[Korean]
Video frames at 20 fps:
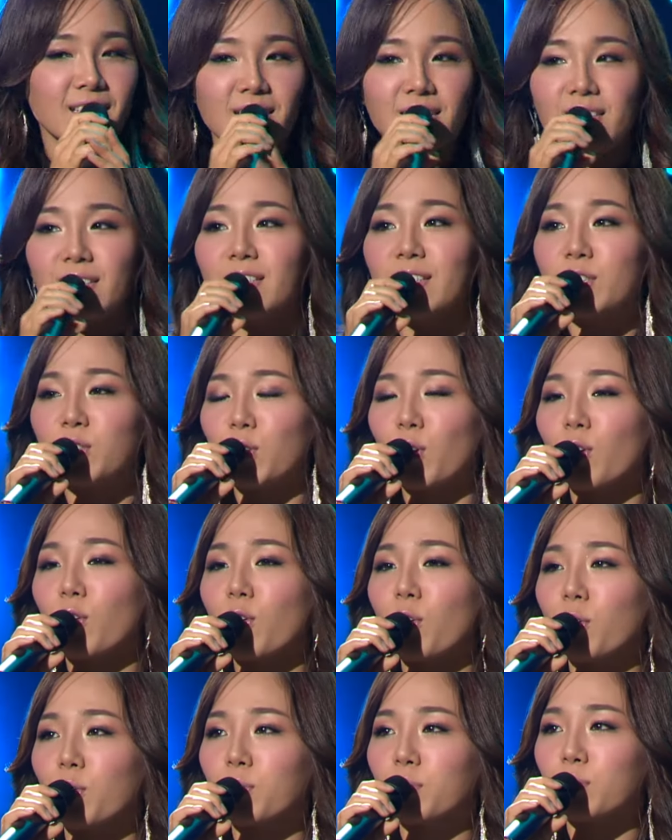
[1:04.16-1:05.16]

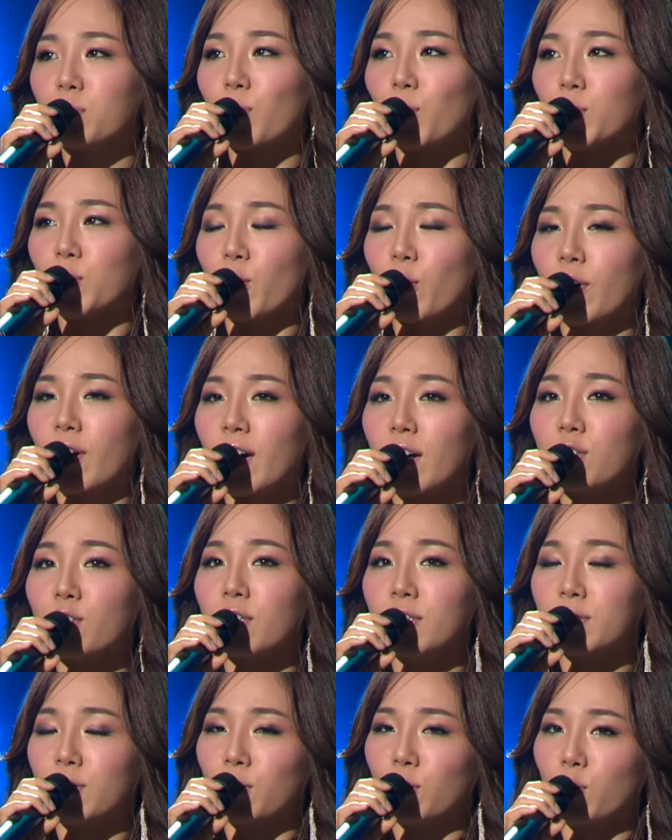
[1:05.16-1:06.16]
일기처럼 뭐 저의
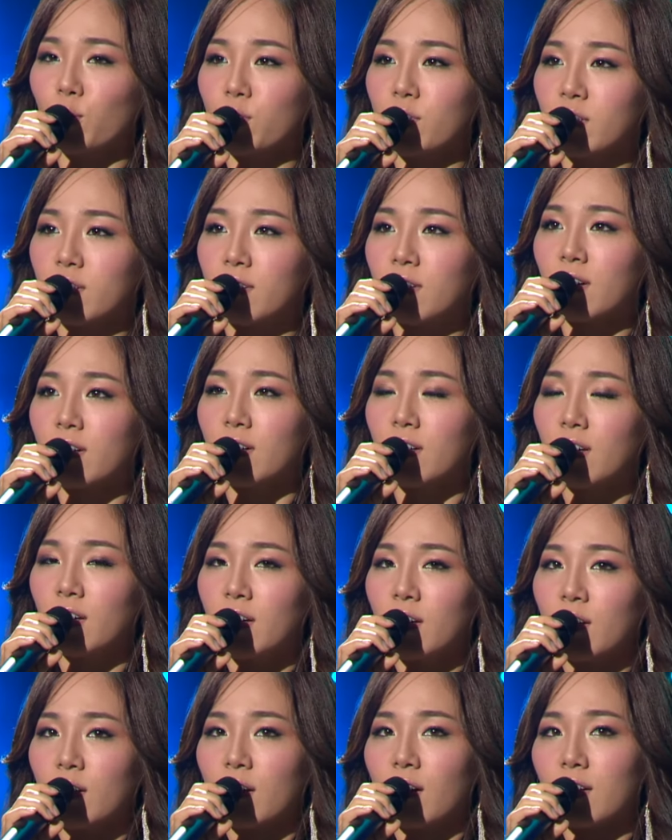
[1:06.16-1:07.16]
하루에 있었던 일이나
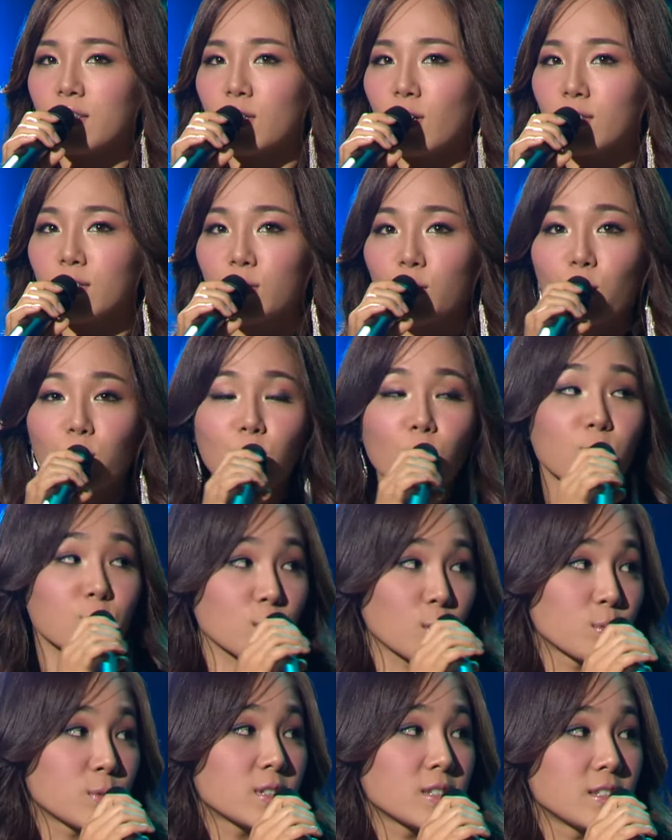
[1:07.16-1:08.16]
아, 제가 느꼈던
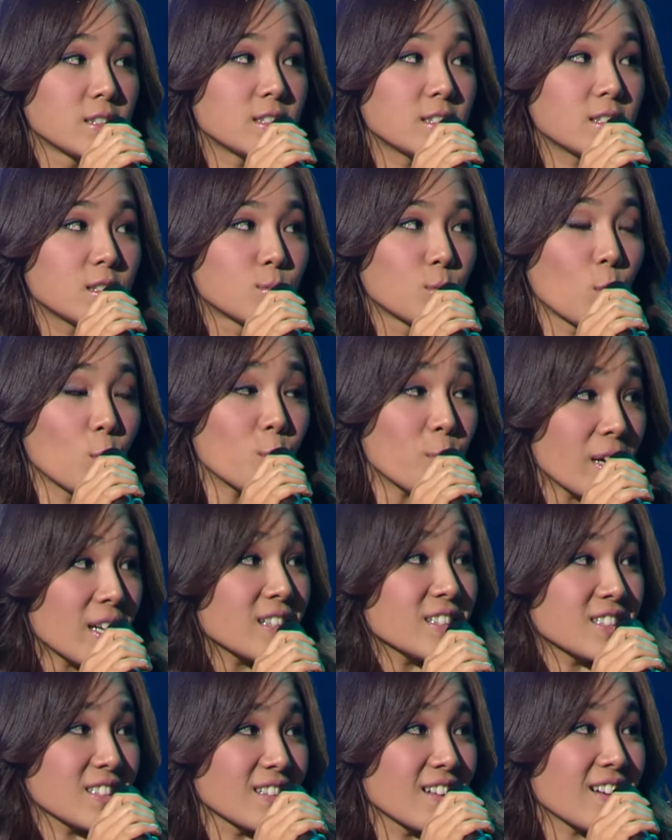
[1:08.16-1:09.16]
점들을 뭐
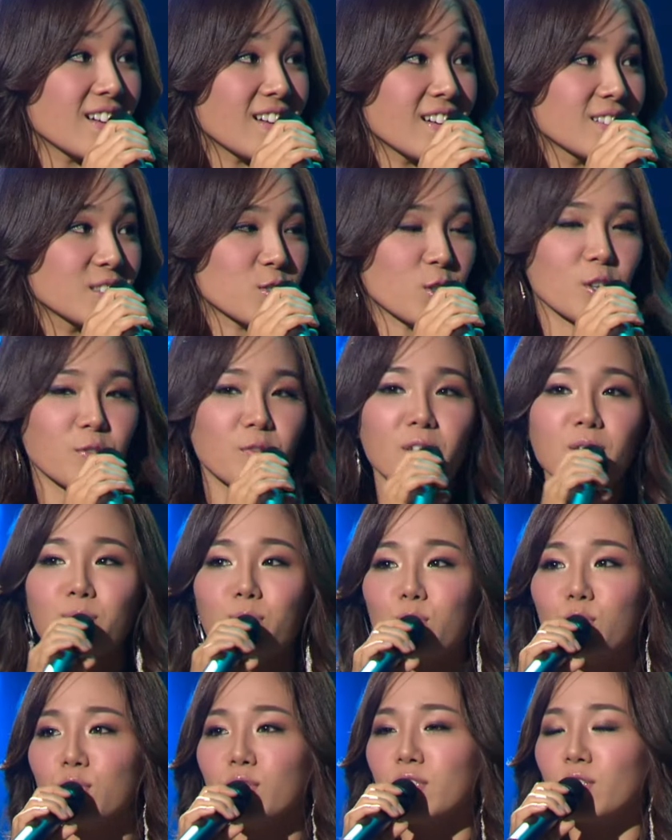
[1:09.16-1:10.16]
홈페이지나 네. 저의
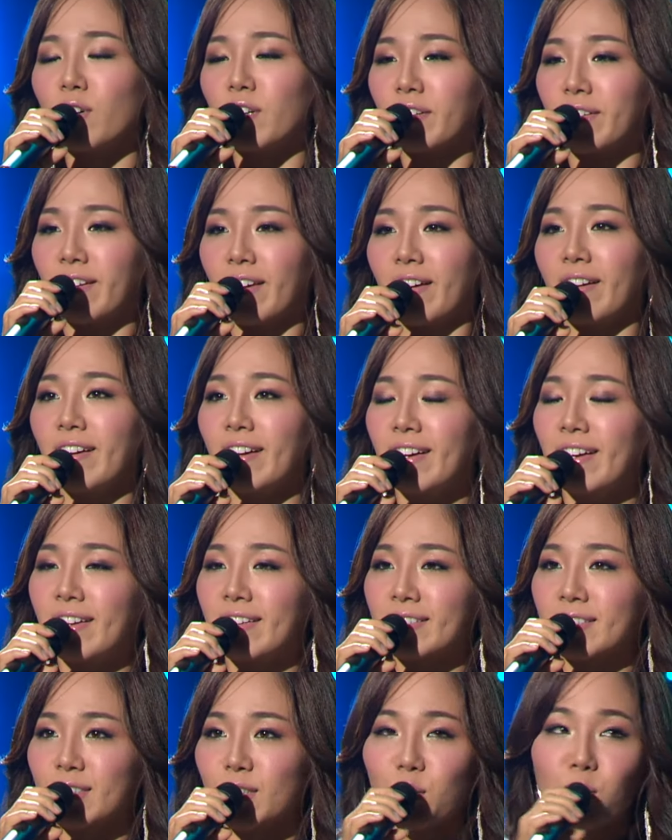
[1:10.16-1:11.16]
팬분들과 이렇게
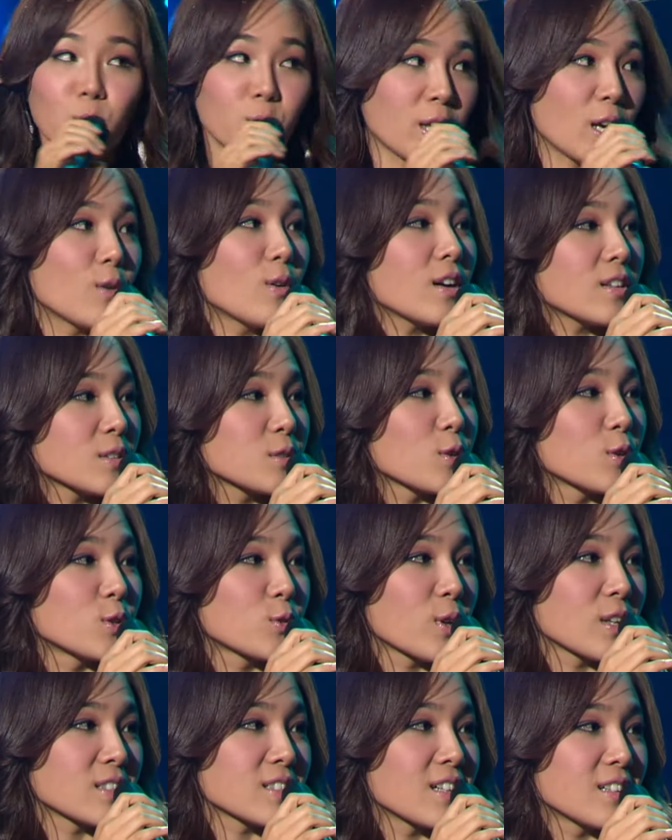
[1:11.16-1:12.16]
글로 대화하는 거를
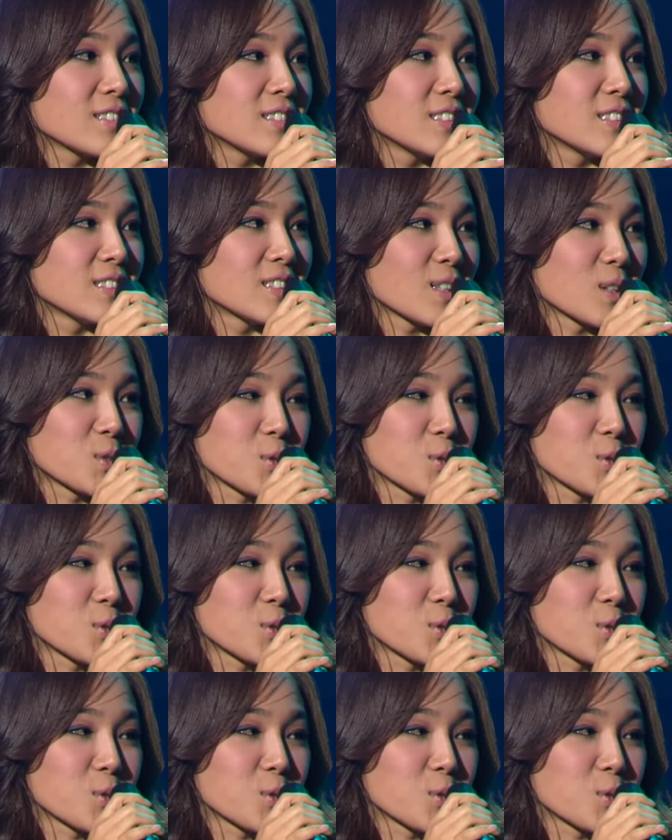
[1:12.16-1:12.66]
굉장히 잘 음.